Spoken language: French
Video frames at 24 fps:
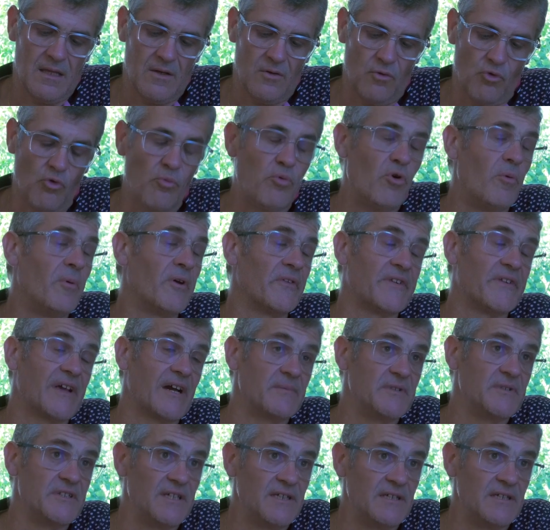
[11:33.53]
Groupement
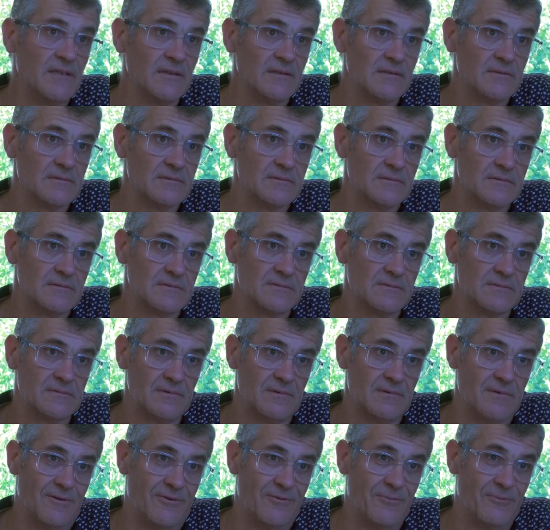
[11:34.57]
terminé,
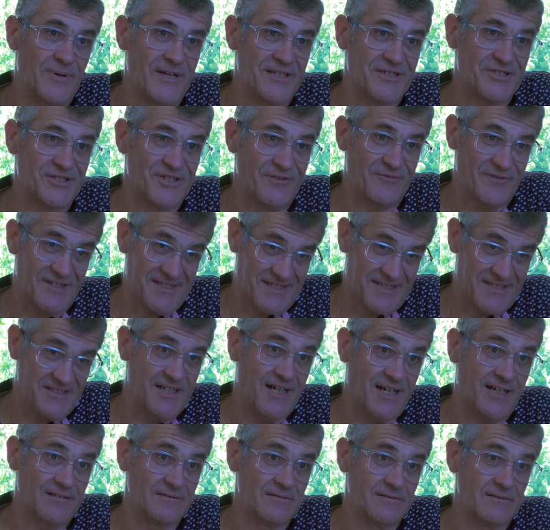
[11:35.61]
on passe chez
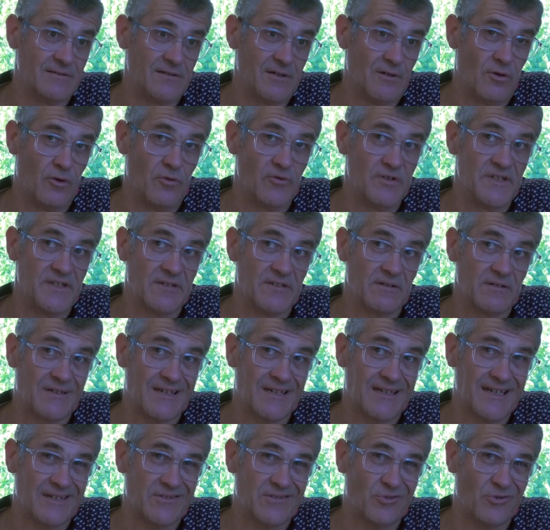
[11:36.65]
Festina. On est en
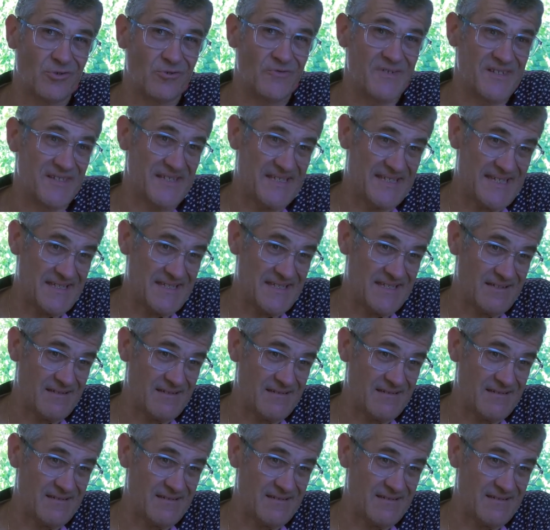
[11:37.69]
96.